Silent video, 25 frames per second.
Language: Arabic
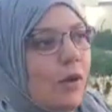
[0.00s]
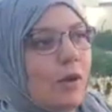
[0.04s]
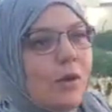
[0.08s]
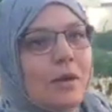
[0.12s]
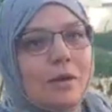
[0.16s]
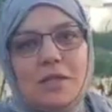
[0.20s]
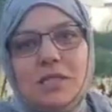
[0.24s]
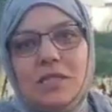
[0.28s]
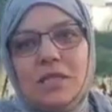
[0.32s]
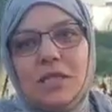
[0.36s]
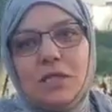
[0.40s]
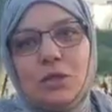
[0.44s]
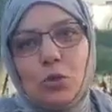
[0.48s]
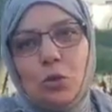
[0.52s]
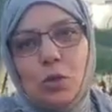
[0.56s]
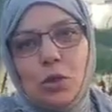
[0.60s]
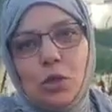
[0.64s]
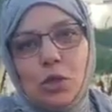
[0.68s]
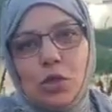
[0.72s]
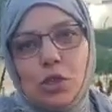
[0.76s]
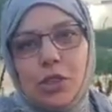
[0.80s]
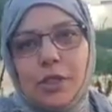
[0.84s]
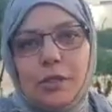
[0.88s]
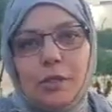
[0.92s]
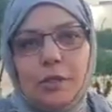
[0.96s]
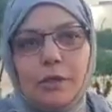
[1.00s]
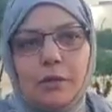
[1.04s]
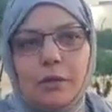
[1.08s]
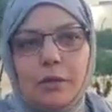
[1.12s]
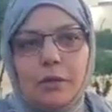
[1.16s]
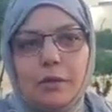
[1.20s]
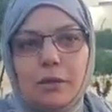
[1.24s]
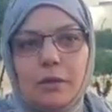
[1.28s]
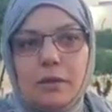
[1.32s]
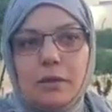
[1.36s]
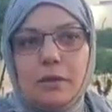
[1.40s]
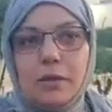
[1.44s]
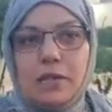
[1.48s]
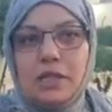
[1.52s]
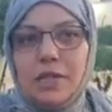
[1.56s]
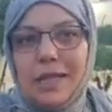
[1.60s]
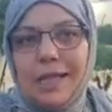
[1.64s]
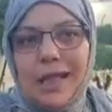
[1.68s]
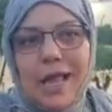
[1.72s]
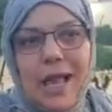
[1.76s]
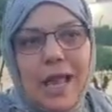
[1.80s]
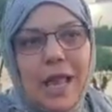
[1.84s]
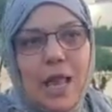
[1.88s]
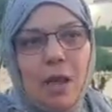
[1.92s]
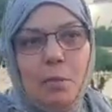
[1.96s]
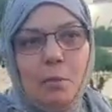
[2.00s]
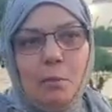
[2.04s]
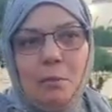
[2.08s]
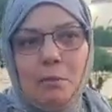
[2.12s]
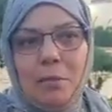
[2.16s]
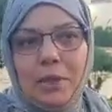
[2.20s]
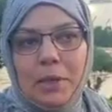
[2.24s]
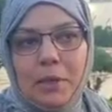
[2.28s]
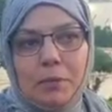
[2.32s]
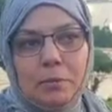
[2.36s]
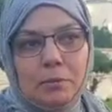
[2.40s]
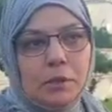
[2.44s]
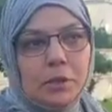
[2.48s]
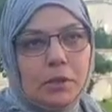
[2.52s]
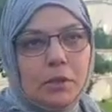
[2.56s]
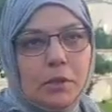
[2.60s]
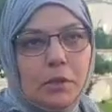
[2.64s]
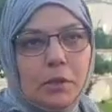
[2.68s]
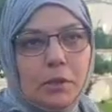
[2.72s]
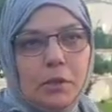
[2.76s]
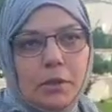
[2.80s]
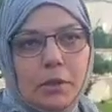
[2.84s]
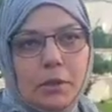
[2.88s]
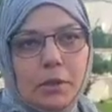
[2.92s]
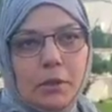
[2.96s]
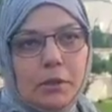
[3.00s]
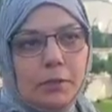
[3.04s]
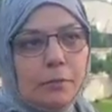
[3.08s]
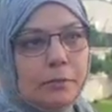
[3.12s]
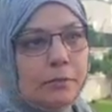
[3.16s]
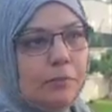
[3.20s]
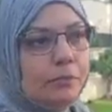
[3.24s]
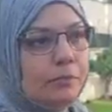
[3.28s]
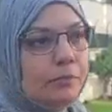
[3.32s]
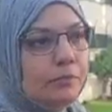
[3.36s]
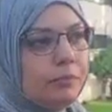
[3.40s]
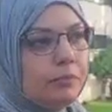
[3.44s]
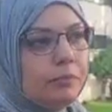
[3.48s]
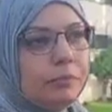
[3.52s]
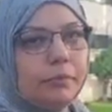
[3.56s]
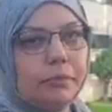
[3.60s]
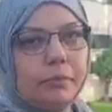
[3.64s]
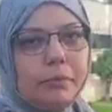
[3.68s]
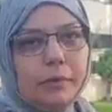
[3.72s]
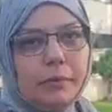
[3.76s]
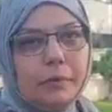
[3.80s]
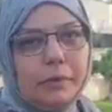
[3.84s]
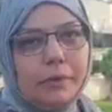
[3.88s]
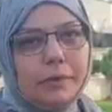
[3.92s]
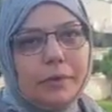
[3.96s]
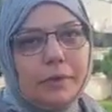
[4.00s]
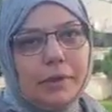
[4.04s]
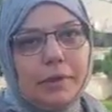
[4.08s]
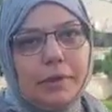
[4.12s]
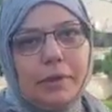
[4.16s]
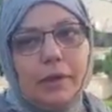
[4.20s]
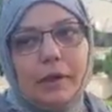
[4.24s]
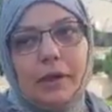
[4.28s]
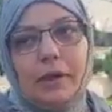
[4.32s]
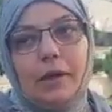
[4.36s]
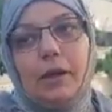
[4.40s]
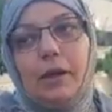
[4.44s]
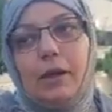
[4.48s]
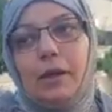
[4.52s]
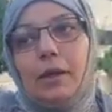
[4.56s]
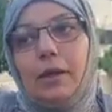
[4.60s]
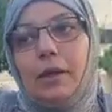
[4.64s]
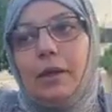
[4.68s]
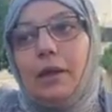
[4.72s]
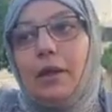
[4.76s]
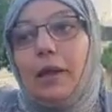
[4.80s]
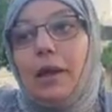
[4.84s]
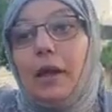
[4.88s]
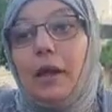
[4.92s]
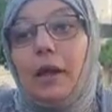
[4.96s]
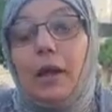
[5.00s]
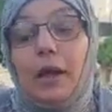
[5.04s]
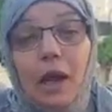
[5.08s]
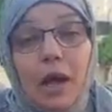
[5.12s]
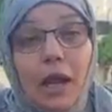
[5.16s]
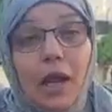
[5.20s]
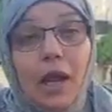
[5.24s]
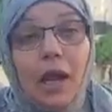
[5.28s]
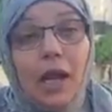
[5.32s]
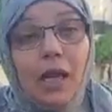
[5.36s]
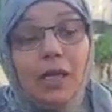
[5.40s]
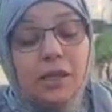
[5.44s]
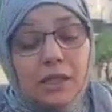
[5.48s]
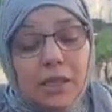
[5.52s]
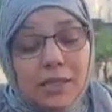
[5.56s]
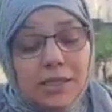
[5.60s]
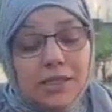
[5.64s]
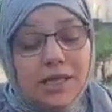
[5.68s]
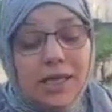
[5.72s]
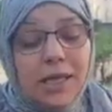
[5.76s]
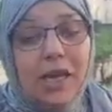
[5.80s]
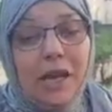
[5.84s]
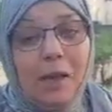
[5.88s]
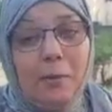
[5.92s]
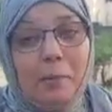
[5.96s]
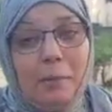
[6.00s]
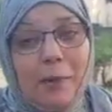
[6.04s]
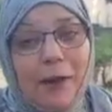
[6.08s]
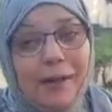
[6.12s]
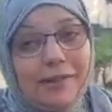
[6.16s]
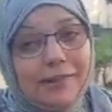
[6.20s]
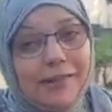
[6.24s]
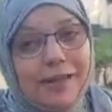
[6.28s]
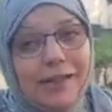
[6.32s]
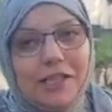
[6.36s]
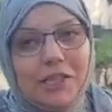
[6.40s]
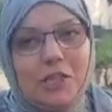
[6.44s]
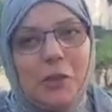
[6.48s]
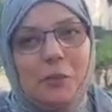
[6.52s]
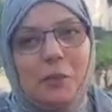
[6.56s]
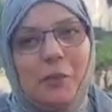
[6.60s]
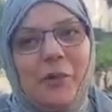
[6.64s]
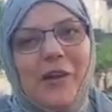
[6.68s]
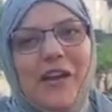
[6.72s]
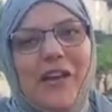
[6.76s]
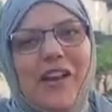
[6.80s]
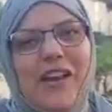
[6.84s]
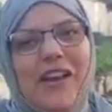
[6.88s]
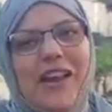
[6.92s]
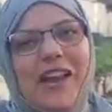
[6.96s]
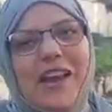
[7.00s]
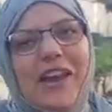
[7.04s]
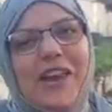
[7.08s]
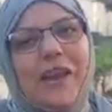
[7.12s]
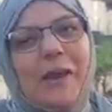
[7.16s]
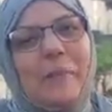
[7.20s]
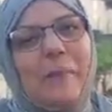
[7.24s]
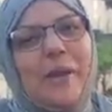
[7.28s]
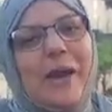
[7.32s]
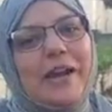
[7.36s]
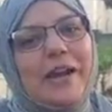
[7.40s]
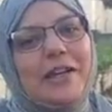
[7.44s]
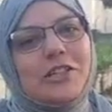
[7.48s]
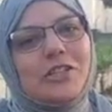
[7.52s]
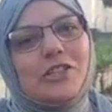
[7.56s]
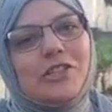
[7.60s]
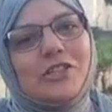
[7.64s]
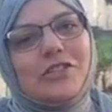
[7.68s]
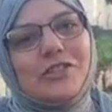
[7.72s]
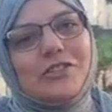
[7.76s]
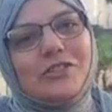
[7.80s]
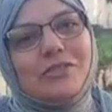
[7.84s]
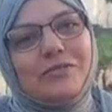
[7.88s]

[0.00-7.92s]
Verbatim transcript: نسيت كل شيء نسيت العالم ما يقولوا السيدات باللي عليه حطيت عليه الباطل لا حطيت عليه الباطل يجي بيا ليا باش